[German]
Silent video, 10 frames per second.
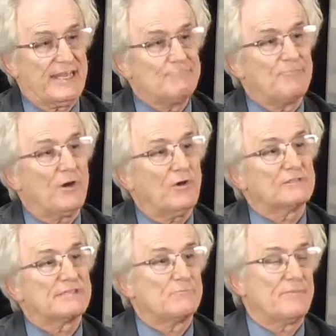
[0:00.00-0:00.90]
kann. Im
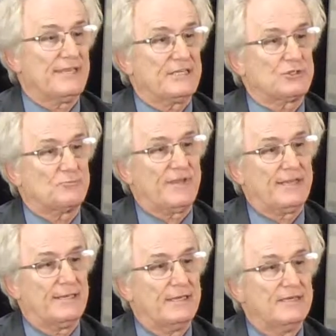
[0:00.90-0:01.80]
Bad zum
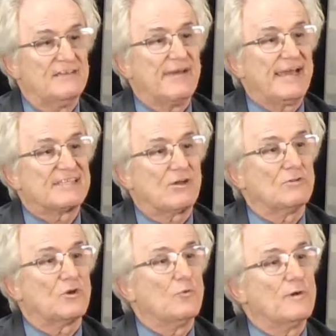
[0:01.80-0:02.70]
Beispiel wäre es
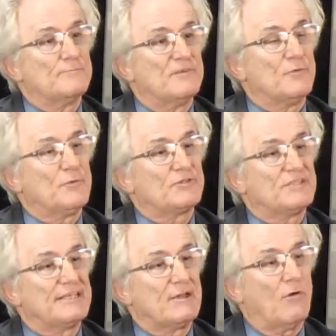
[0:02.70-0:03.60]
halt gut, man
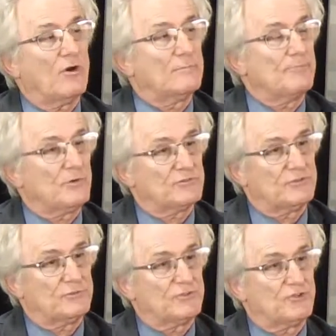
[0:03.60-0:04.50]
würde nach dem
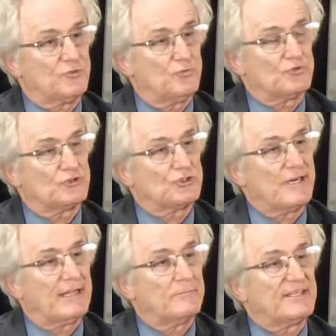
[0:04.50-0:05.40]
Baden oder Duschen
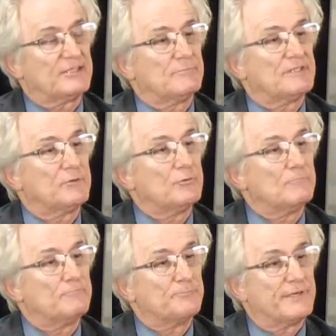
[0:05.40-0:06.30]
schnell mit einem
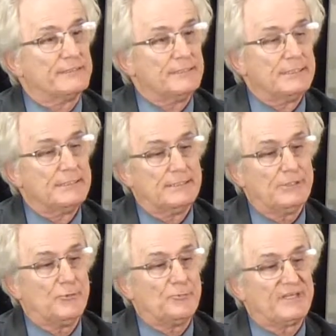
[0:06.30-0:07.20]
Lumpen
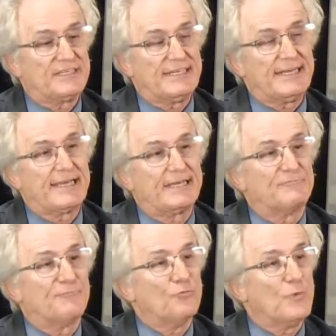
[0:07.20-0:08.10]
über die äh,
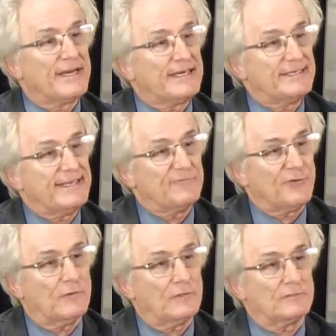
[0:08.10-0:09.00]
Fugen
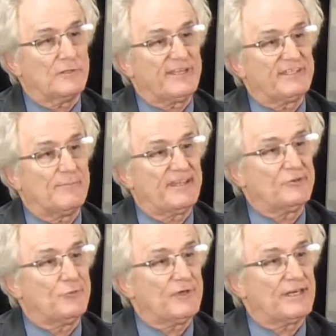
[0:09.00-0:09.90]
einfahren oder mit einem
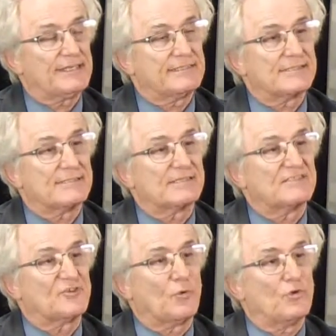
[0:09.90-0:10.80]
Tüchli, dass
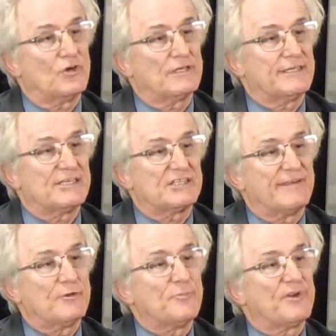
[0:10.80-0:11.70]
das trocken ist,
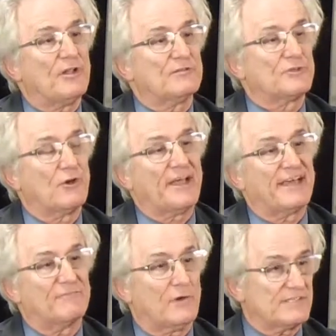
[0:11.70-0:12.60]
weil überall, wo
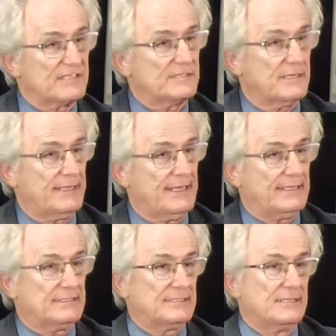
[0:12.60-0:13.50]
nachher Wasser
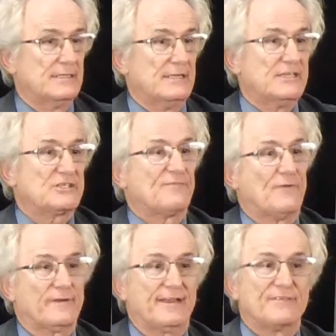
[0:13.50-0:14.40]
liegt, ist die
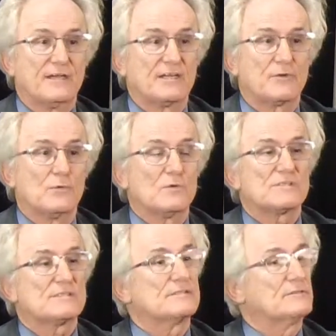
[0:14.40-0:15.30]
Gefahr einfach
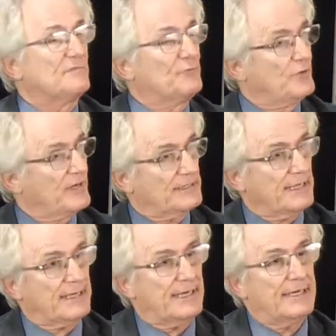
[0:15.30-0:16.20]
groß, dass du die
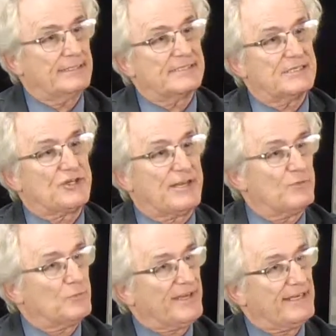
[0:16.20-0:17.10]
Feuchtigkeit, eine
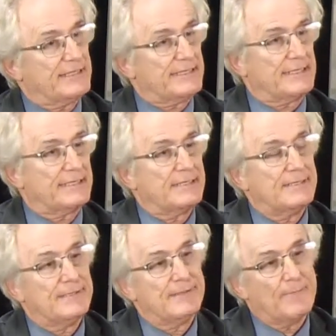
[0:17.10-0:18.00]
Schimmelbildung
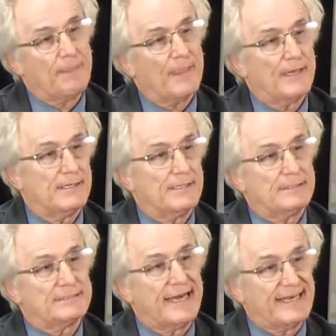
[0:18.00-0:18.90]

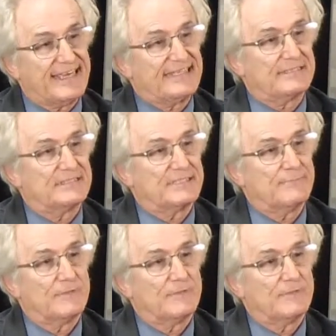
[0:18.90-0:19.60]
äh, dann gibt